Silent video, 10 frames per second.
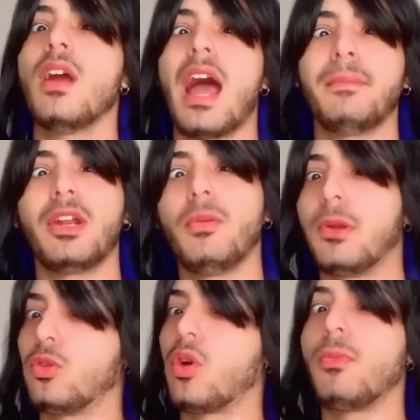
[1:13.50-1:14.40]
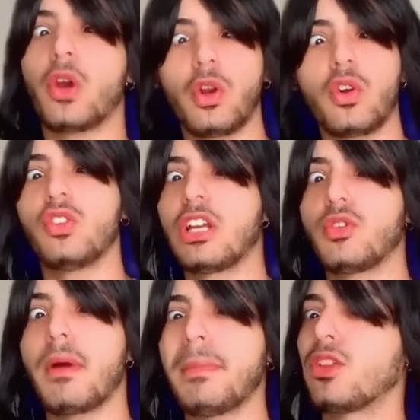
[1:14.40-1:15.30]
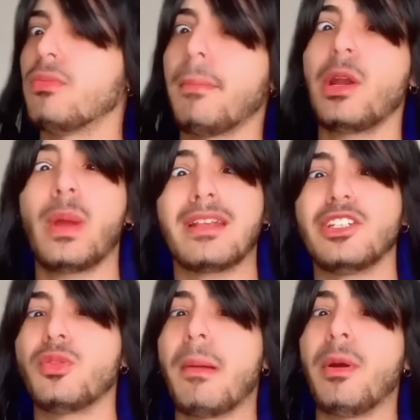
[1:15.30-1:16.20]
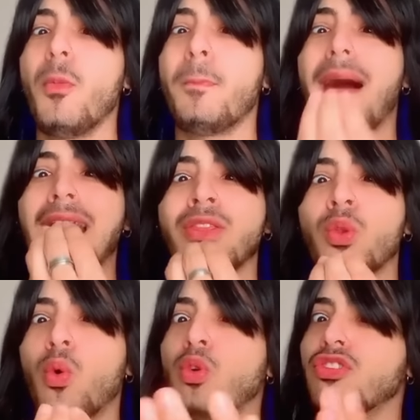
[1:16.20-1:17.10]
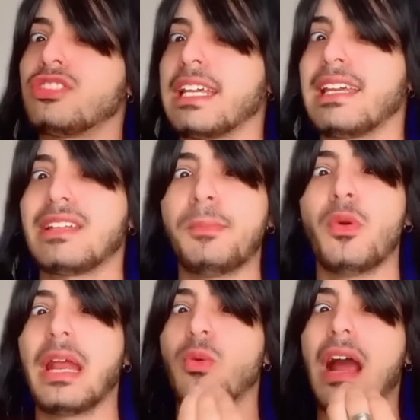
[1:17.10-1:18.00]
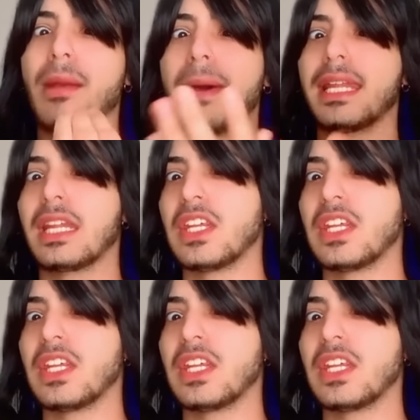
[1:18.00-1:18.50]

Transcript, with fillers: Ay, menor, pero tú como que no conoces a tu mamá. Tu mamá no es así, tu mamá es un pan dulce, esa mujer un alma de